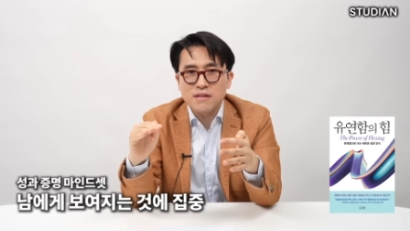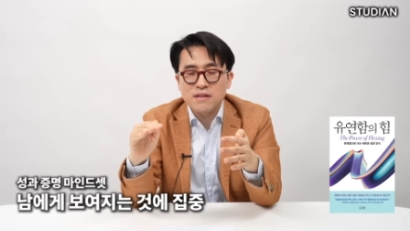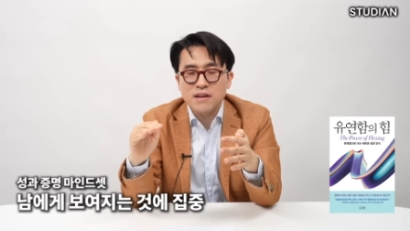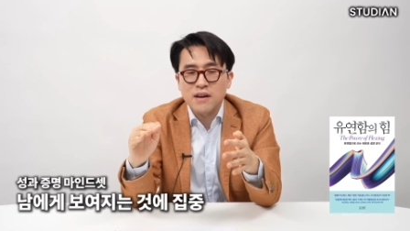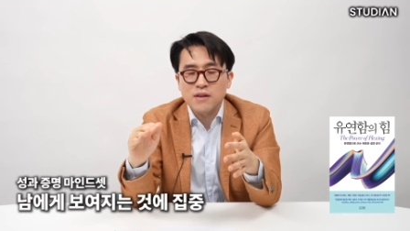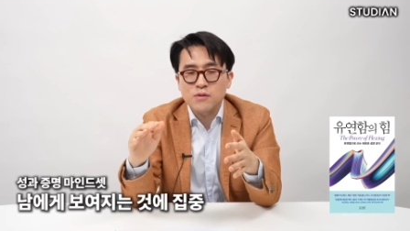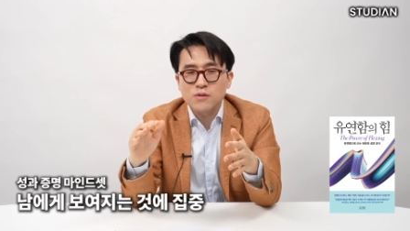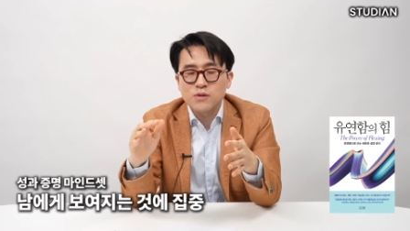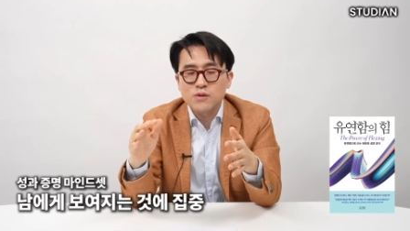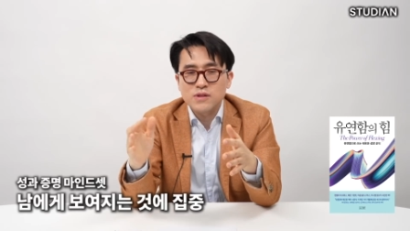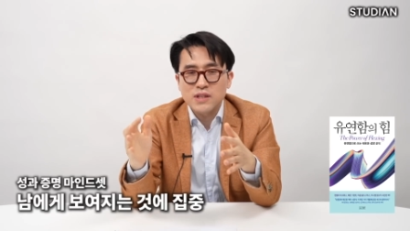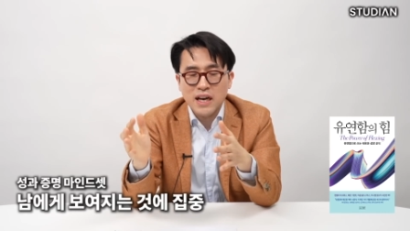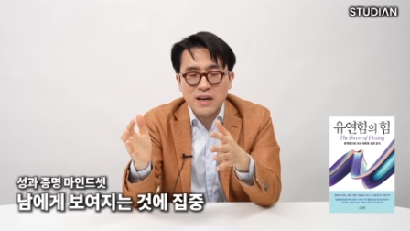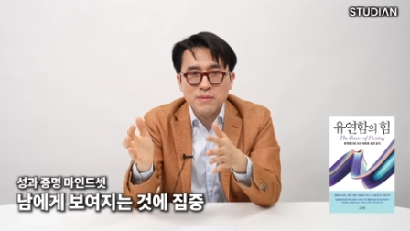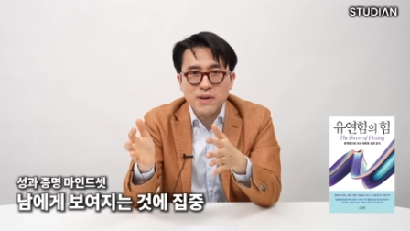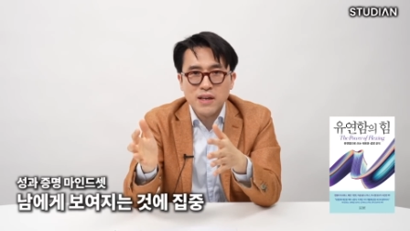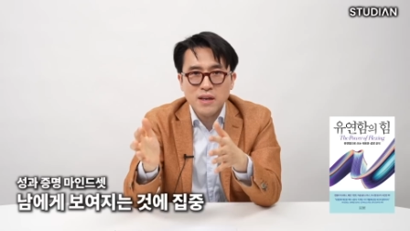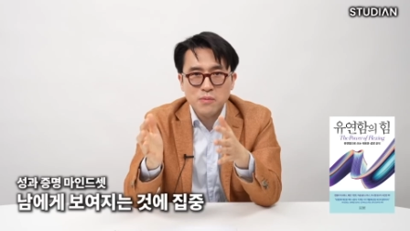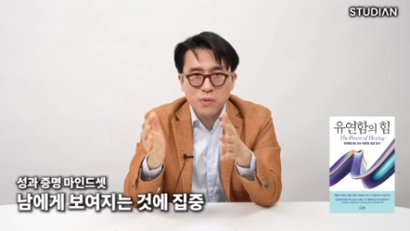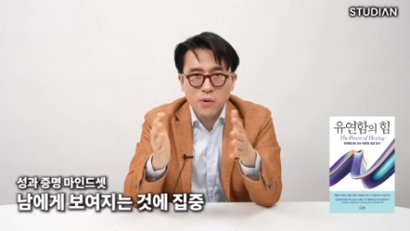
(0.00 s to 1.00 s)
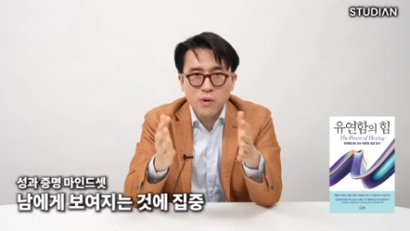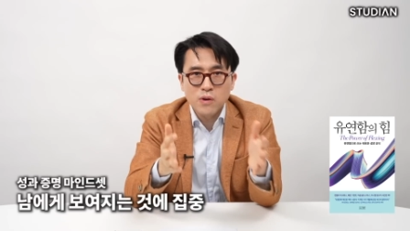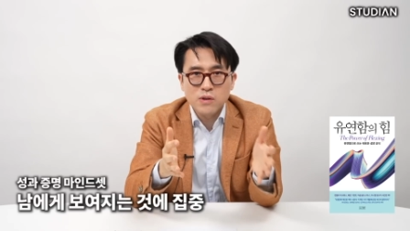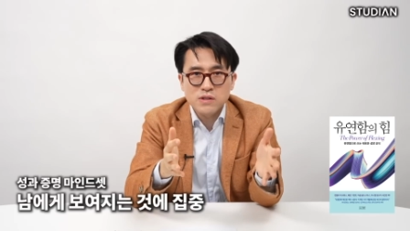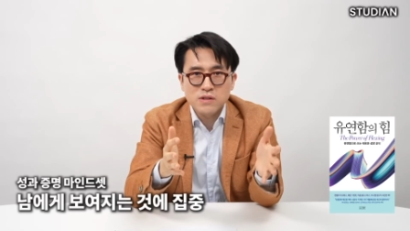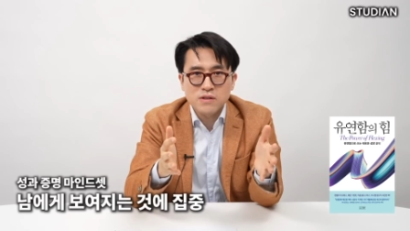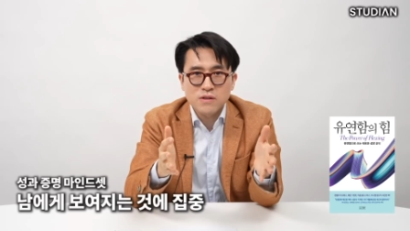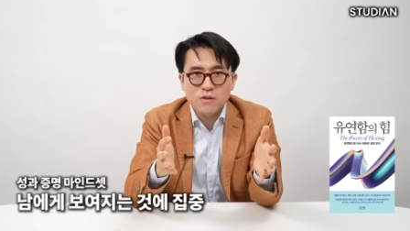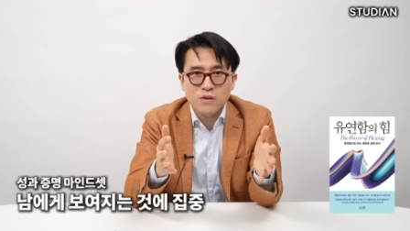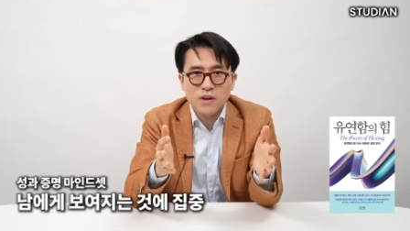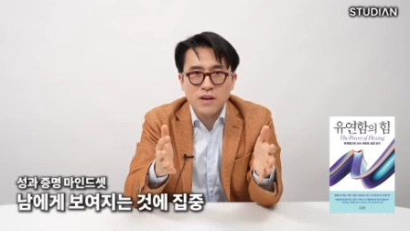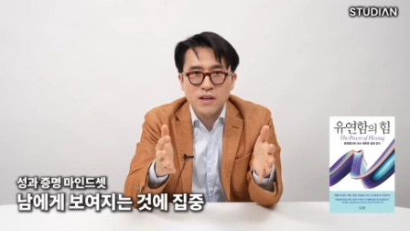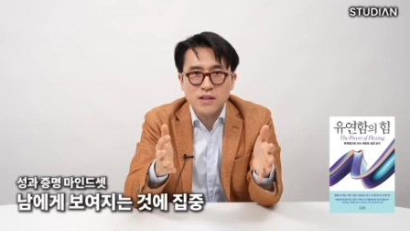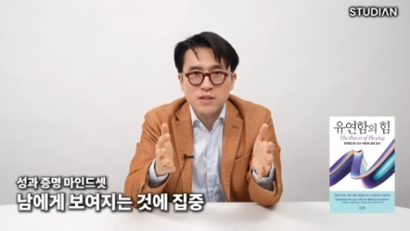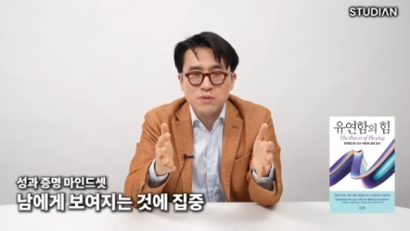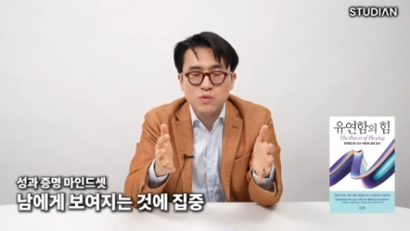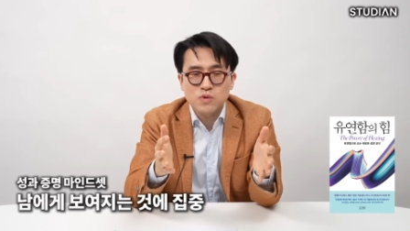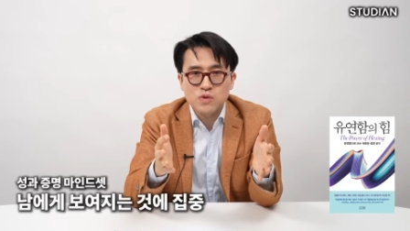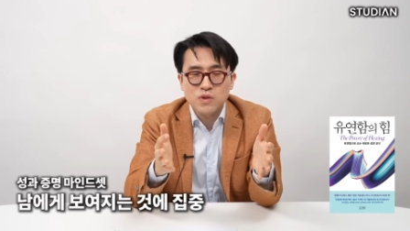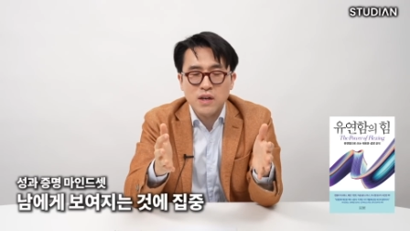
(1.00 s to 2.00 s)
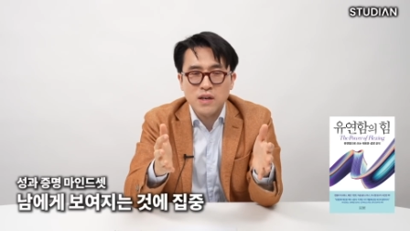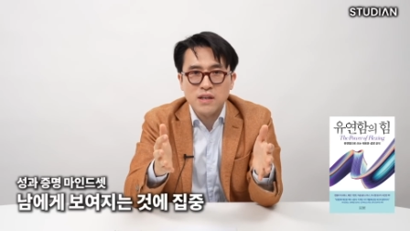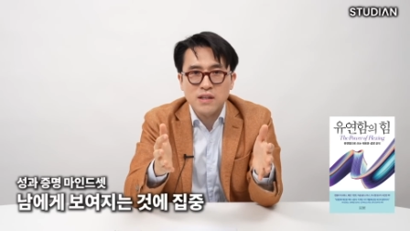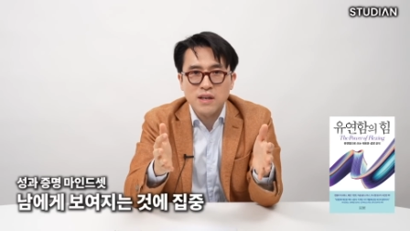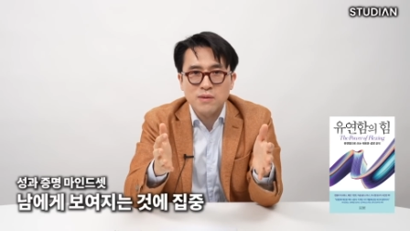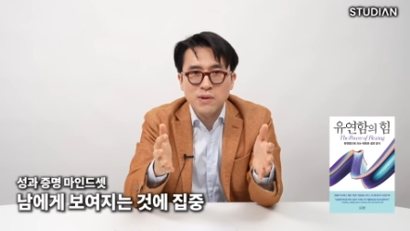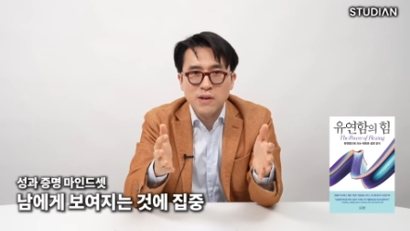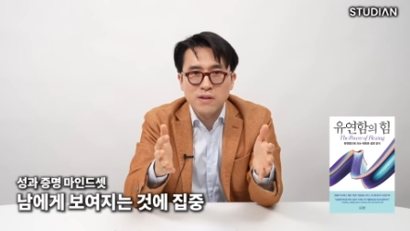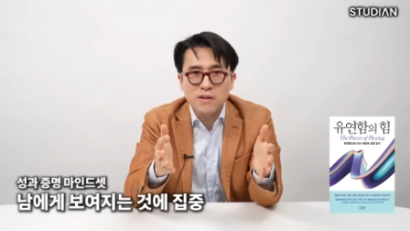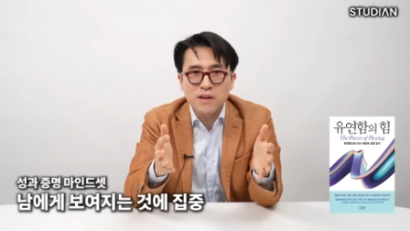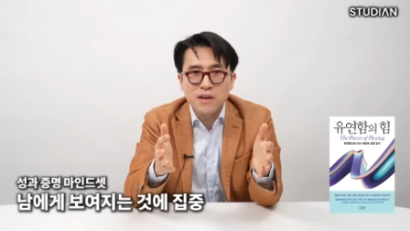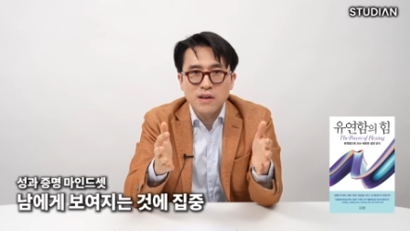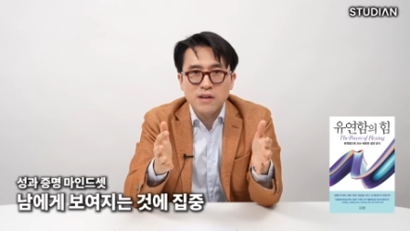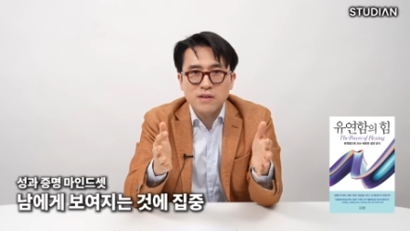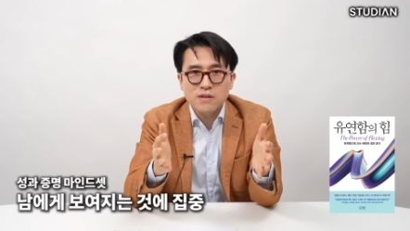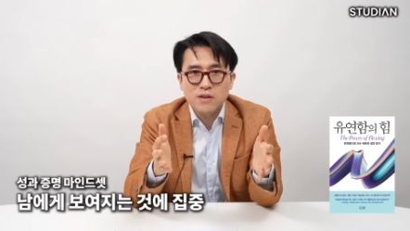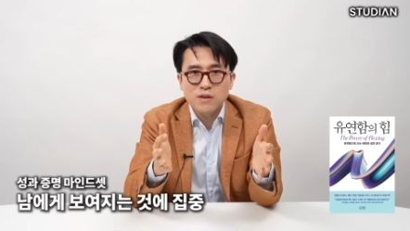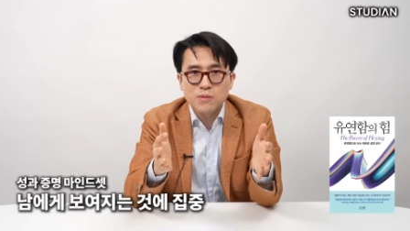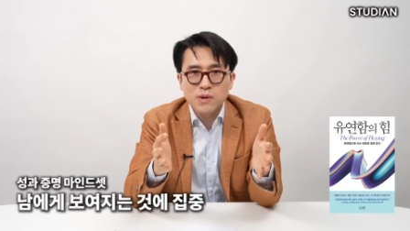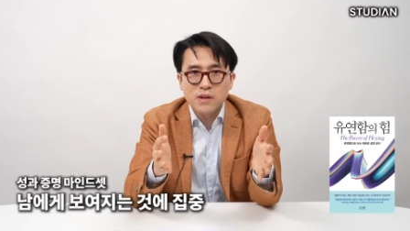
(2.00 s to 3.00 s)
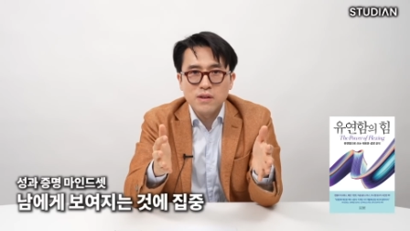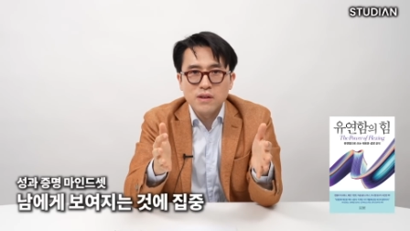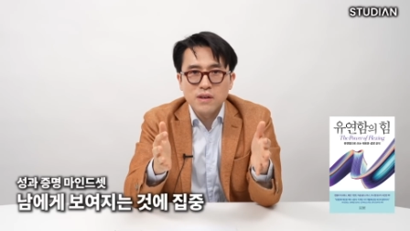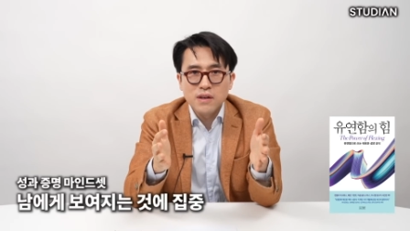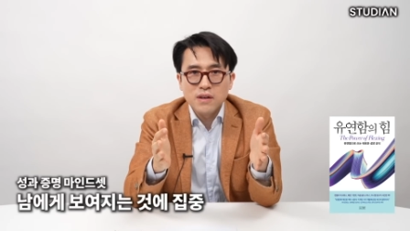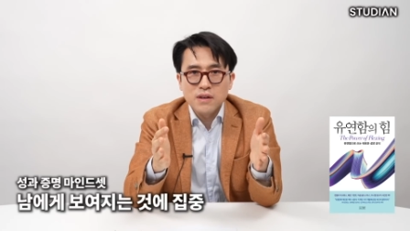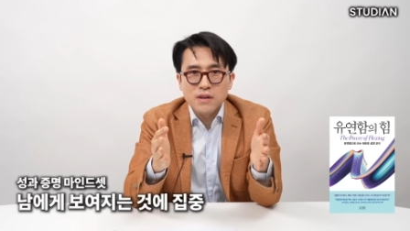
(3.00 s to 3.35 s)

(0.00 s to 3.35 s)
라고 남에게 보여지는 거에 집중하게 되면 그러면